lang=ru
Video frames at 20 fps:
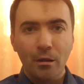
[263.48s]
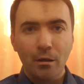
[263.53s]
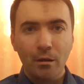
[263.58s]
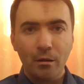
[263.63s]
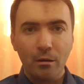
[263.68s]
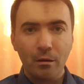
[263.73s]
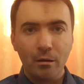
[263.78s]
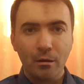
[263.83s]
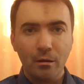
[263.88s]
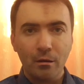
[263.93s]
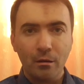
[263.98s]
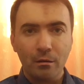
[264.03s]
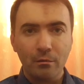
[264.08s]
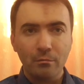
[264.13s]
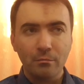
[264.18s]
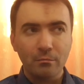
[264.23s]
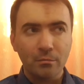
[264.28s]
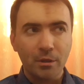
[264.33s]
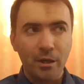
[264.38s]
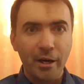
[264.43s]
э,
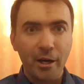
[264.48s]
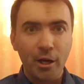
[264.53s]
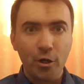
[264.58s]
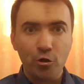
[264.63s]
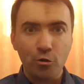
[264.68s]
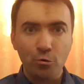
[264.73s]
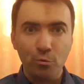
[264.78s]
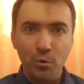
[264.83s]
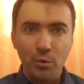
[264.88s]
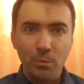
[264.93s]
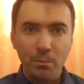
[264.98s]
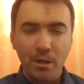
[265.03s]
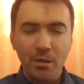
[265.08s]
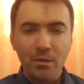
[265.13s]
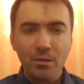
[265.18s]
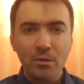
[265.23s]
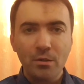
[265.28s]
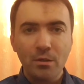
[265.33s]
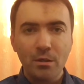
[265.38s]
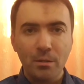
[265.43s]
горячую
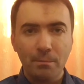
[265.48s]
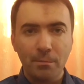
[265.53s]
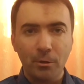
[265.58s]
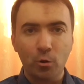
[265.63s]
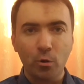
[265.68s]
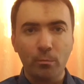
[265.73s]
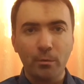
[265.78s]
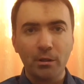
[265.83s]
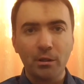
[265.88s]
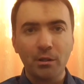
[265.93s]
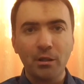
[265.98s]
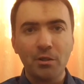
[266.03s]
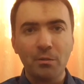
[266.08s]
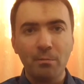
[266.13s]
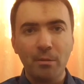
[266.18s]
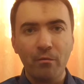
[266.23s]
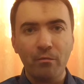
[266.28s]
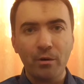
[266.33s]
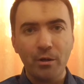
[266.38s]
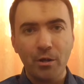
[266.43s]
смесь, и потом она на
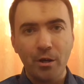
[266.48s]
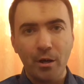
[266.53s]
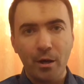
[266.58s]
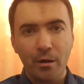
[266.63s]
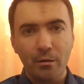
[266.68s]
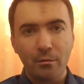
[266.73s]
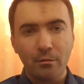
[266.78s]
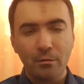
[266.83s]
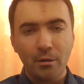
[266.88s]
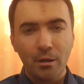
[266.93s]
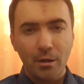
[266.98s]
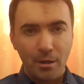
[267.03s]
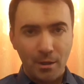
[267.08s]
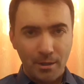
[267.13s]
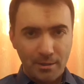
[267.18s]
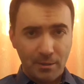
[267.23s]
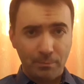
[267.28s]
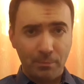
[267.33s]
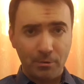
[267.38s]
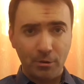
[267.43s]
тебя влияет.
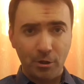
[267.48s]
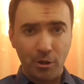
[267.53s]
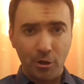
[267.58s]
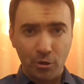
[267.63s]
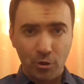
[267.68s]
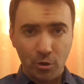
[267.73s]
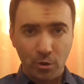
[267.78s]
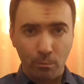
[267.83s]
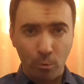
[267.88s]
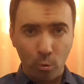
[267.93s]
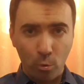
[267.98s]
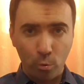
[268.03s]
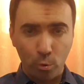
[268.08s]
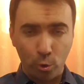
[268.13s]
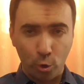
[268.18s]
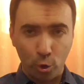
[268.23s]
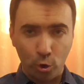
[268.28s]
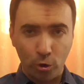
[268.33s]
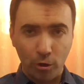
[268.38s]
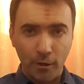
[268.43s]
Если ты поклоняешься Богу,
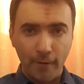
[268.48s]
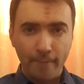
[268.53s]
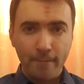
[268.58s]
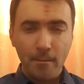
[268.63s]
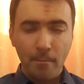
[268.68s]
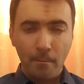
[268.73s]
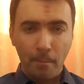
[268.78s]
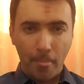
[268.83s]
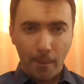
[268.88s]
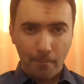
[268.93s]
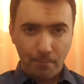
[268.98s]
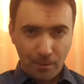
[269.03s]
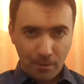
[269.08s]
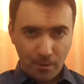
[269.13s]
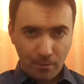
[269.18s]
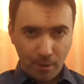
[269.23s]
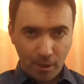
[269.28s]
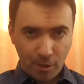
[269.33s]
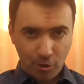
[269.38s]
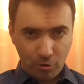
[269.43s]
то ты
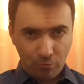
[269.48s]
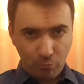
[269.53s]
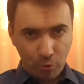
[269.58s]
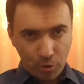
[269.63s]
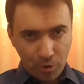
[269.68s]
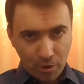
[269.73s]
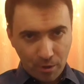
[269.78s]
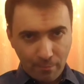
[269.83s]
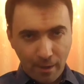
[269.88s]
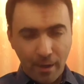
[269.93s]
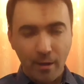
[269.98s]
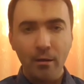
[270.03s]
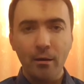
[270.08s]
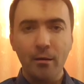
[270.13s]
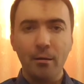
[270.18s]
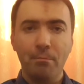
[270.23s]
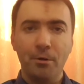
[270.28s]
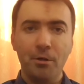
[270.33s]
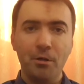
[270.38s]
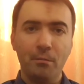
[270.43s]
принимаешь Его имя,
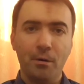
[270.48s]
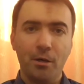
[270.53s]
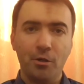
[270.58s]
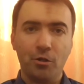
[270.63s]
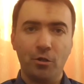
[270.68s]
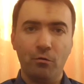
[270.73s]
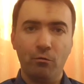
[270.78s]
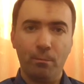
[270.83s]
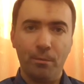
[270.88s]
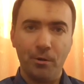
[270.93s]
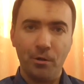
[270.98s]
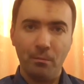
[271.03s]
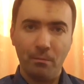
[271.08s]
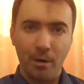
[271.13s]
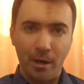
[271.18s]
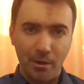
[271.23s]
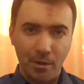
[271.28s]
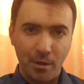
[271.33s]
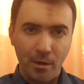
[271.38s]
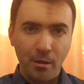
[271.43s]
принимаешь Его
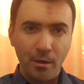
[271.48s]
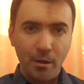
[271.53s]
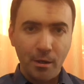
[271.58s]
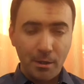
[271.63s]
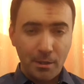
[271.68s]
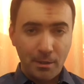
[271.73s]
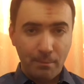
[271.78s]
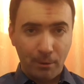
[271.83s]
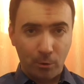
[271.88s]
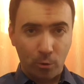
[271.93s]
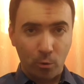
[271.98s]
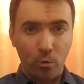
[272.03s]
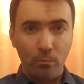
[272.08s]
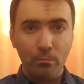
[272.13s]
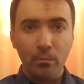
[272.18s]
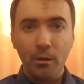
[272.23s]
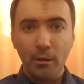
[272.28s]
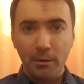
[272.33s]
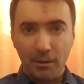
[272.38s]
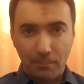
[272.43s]
понимание, и
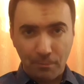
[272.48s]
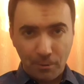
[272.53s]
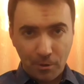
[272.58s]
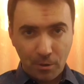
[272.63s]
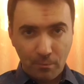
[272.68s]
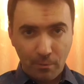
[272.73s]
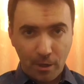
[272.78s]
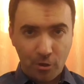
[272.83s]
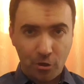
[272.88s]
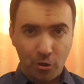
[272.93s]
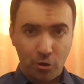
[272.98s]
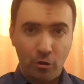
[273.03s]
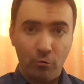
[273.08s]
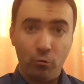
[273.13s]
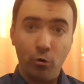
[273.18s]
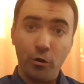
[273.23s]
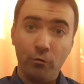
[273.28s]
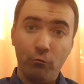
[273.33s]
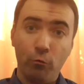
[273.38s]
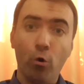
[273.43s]
потом ты принимаешь от
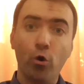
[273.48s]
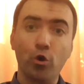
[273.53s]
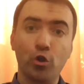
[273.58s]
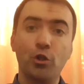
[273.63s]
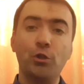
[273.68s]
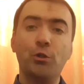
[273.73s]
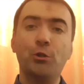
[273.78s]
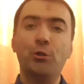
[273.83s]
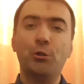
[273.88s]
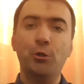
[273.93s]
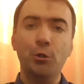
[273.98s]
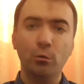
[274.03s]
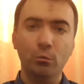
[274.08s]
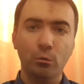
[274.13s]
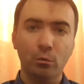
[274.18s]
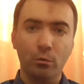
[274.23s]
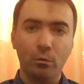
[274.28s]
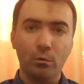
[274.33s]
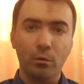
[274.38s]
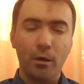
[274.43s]
Него Его же
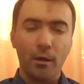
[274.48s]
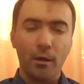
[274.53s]
силу.